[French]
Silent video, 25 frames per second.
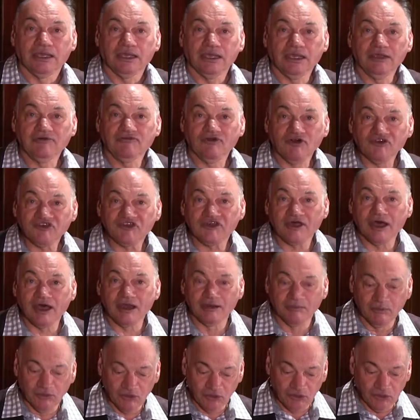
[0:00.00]
Yvan
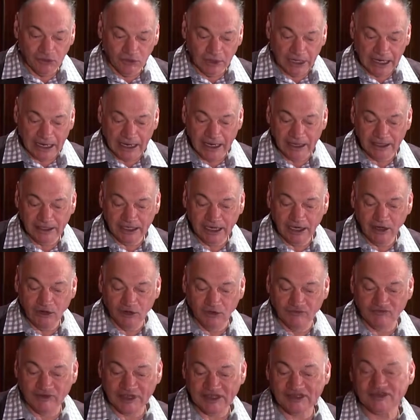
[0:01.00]
Salmon est né
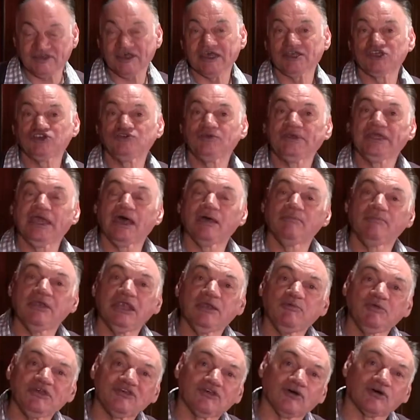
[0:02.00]
le 27 juillet
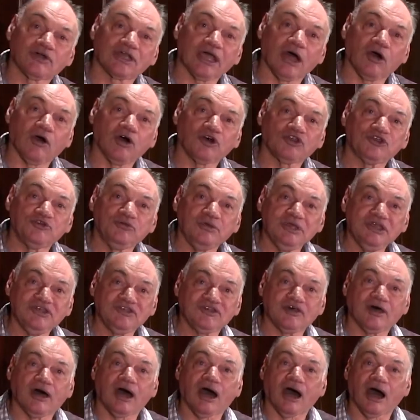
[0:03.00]

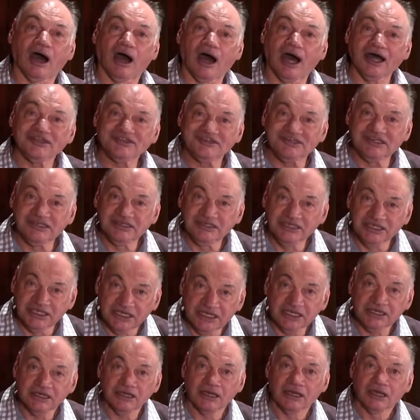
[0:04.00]
1848 à
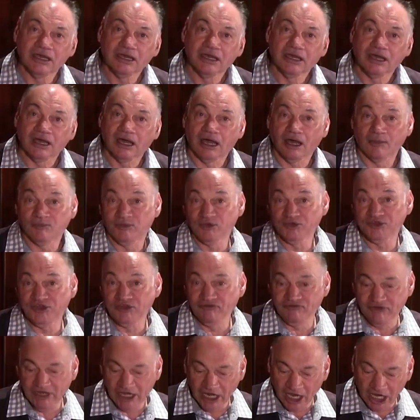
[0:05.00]
Attigny, un
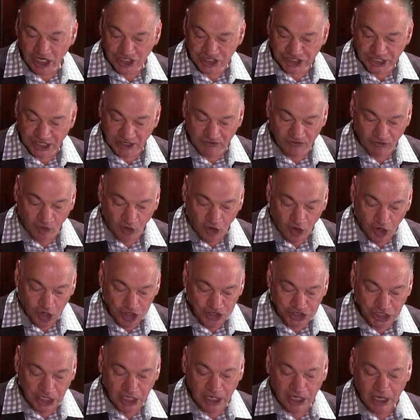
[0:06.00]
petit village des
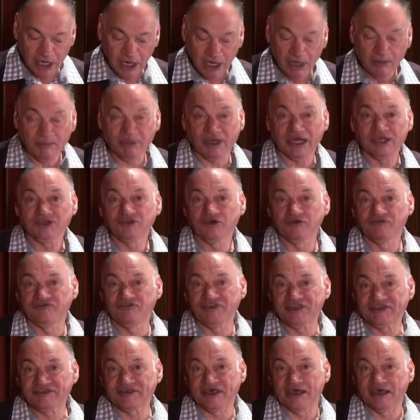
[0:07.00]
Vosges, près de
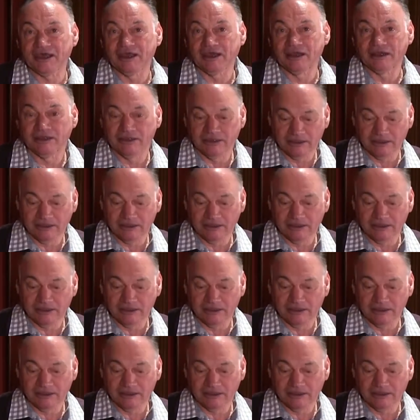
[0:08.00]
Vitelle.